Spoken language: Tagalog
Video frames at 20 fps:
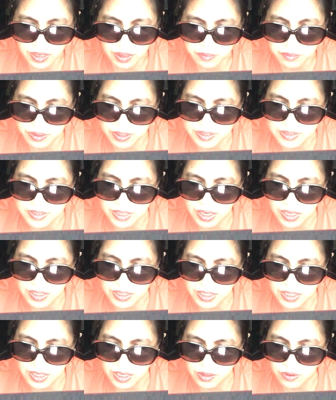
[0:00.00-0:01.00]
By
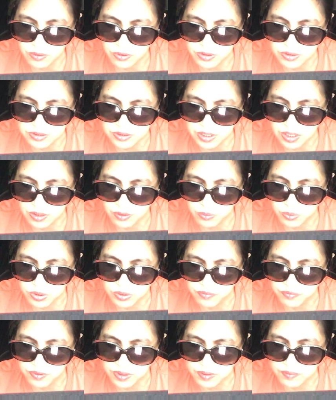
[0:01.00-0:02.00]
signing a contract with
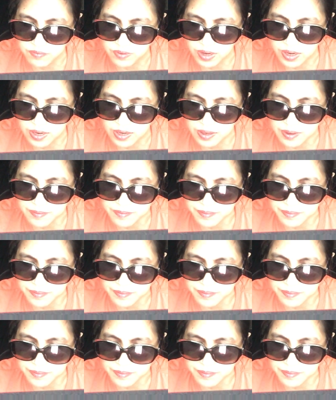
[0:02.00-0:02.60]
Viva,